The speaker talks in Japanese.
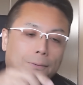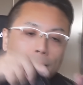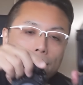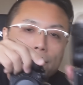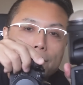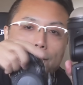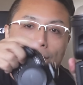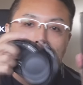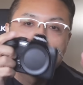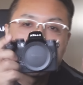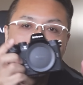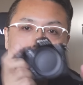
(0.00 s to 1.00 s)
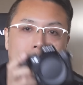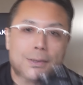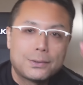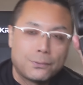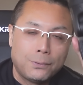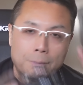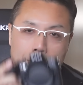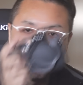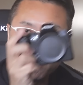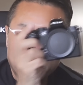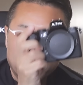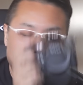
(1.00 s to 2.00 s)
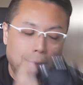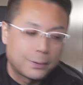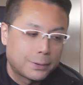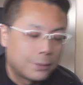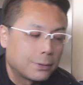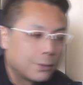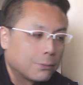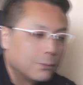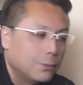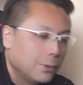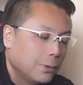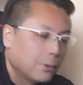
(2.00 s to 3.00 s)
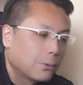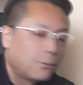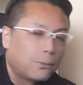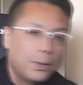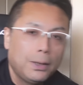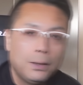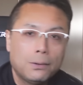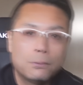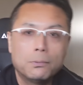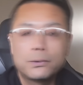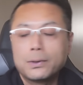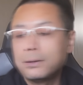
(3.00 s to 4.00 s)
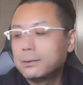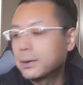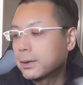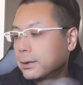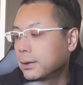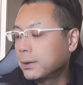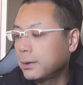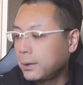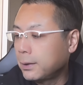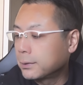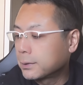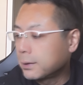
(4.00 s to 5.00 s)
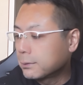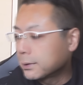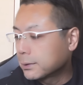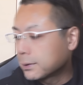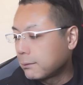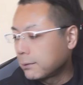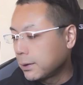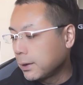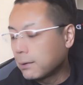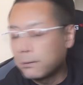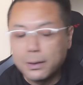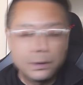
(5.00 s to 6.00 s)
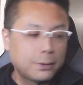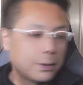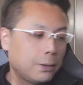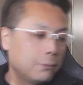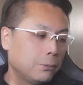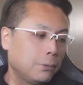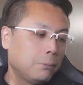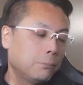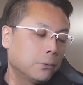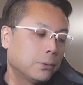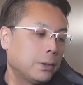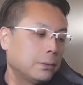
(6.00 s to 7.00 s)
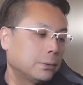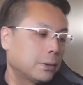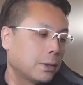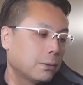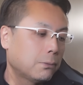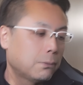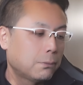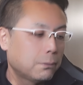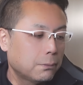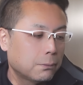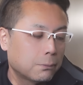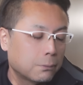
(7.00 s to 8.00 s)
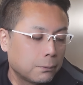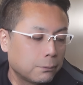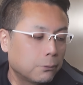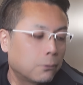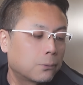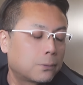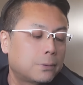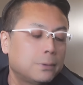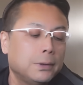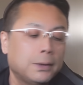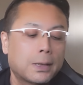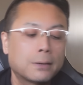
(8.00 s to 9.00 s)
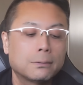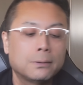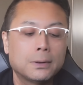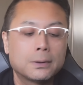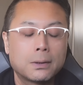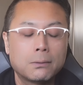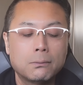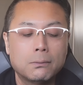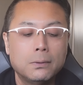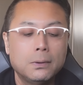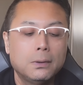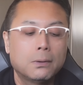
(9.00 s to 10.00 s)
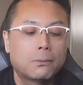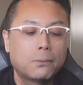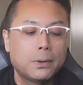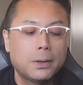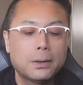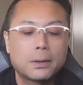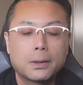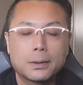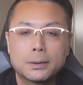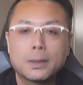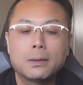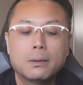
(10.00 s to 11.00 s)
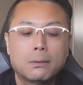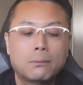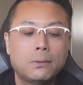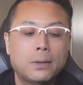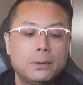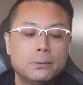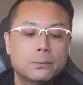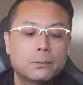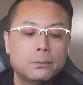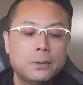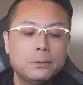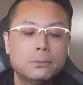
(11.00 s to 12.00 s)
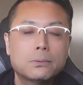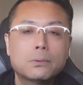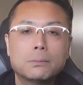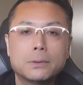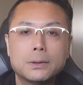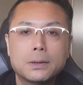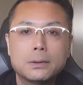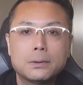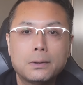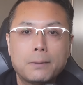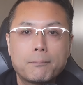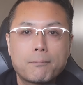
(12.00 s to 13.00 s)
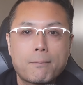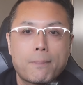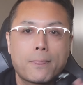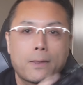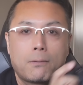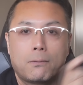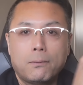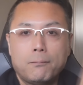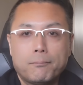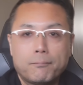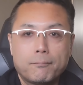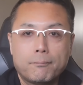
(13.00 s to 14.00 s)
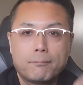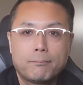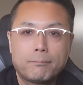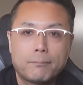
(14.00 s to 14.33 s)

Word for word: このこのサイズですよ今カメラと比較してるけどこれ1個持っていくだけでね使うか使わないか分かんないのに持っていくって結構億劫になるんですけどこれだったらさこれ内臓内臓ストローがついてるんですよね。こう